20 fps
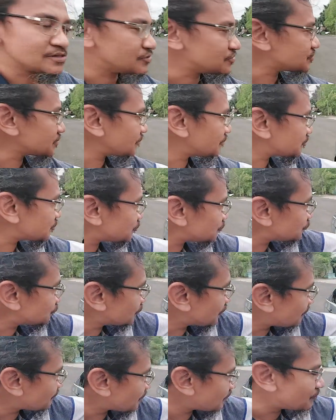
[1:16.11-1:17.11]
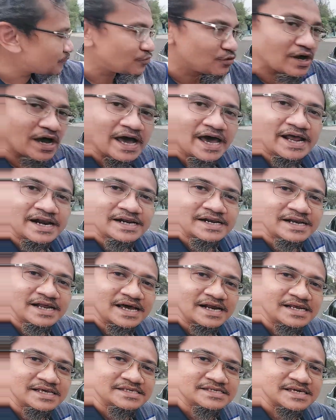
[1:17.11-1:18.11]
Terus habis itu juga permukaan
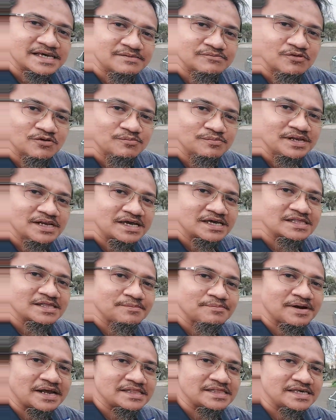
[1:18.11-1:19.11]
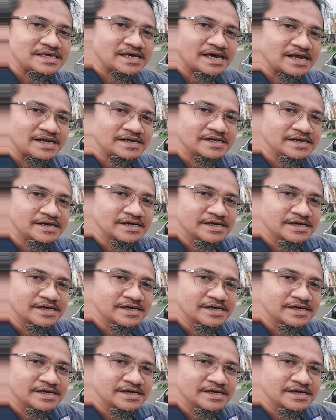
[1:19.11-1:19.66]
dari cat mobil kita perhatikan